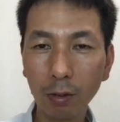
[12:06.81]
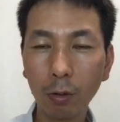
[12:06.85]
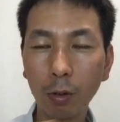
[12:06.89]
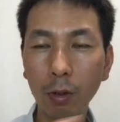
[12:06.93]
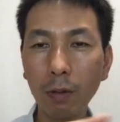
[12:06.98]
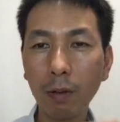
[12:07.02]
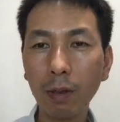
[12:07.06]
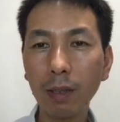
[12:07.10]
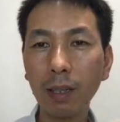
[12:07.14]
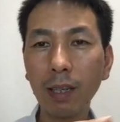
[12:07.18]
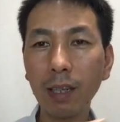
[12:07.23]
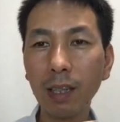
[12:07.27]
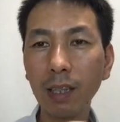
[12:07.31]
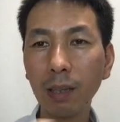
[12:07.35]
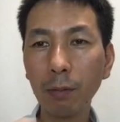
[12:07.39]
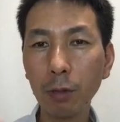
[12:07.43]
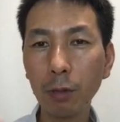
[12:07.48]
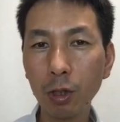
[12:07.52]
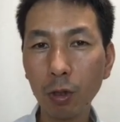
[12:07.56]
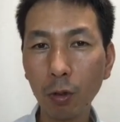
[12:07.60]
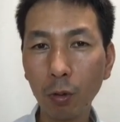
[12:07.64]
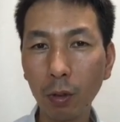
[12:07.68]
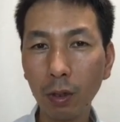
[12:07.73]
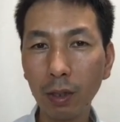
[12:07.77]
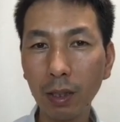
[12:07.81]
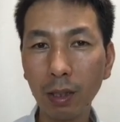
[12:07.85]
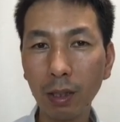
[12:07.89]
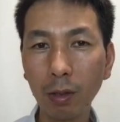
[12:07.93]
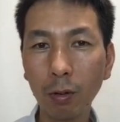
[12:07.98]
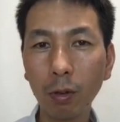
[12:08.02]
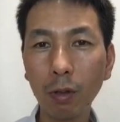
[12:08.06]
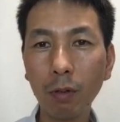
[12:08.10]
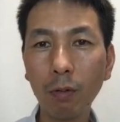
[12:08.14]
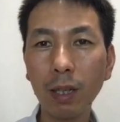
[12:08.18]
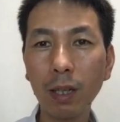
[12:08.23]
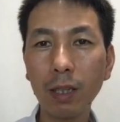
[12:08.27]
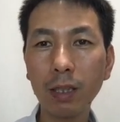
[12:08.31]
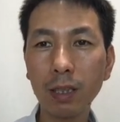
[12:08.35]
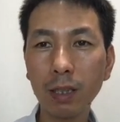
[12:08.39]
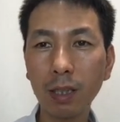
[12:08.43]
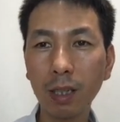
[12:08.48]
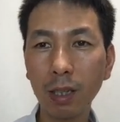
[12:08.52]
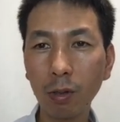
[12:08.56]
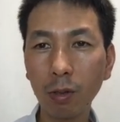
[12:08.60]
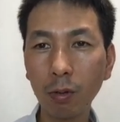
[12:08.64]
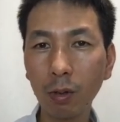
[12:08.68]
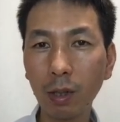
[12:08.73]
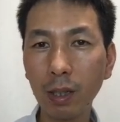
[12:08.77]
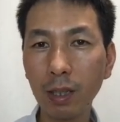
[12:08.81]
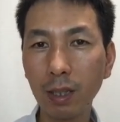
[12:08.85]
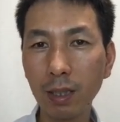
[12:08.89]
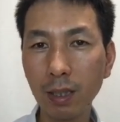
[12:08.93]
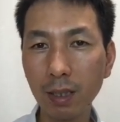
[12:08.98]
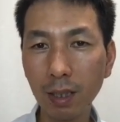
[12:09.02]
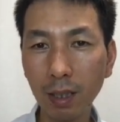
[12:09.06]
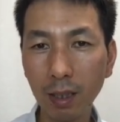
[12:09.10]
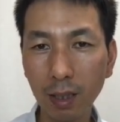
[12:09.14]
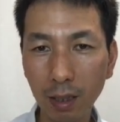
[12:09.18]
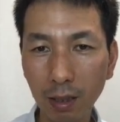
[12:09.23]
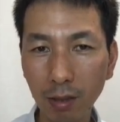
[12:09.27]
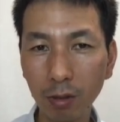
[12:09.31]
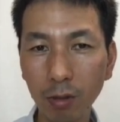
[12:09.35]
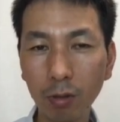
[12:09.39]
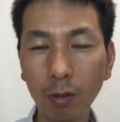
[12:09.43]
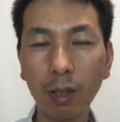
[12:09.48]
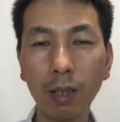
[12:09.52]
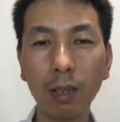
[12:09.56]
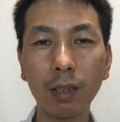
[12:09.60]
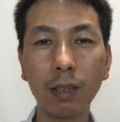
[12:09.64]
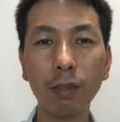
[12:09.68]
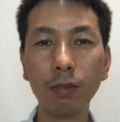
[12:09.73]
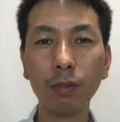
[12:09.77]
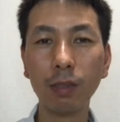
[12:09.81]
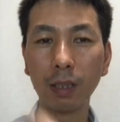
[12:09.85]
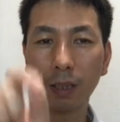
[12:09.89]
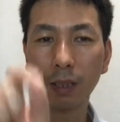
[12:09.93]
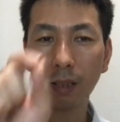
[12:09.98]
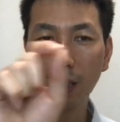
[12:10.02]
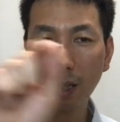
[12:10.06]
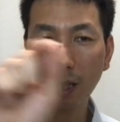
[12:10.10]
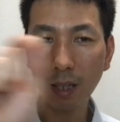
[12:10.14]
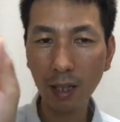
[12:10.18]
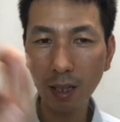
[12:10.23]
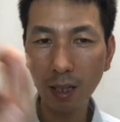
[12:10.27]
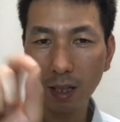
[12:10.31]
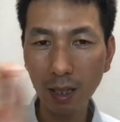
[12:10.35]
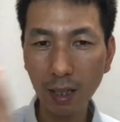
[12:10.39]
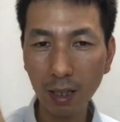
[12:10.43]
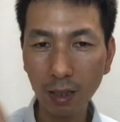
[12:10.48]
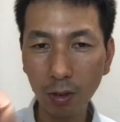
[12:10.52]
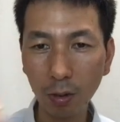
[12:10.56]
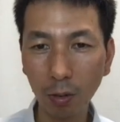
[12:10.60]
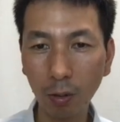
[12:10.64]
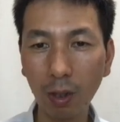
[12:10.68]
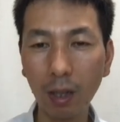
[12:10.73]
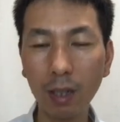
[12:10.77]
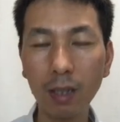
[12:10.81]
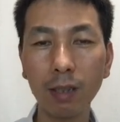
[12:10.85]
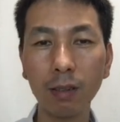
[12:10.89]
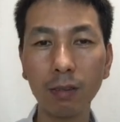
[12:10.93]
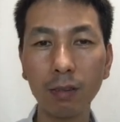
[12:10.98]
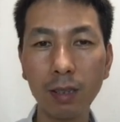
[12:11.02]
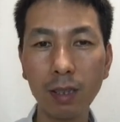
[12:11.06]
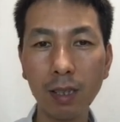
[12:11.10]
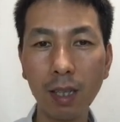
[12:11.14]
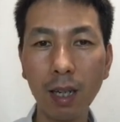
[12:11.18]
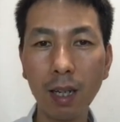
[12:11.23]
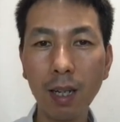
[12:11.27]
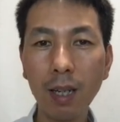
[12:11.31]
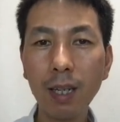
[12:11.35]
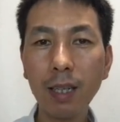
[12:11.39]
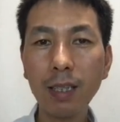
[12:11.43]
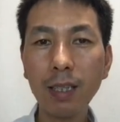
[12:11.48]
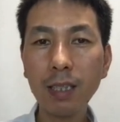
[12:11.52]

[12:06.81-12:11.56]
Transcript: これは悩んでもしょうがない、これはしっかりと解決ができるとかっていうふうにダーッと書いていくんですね。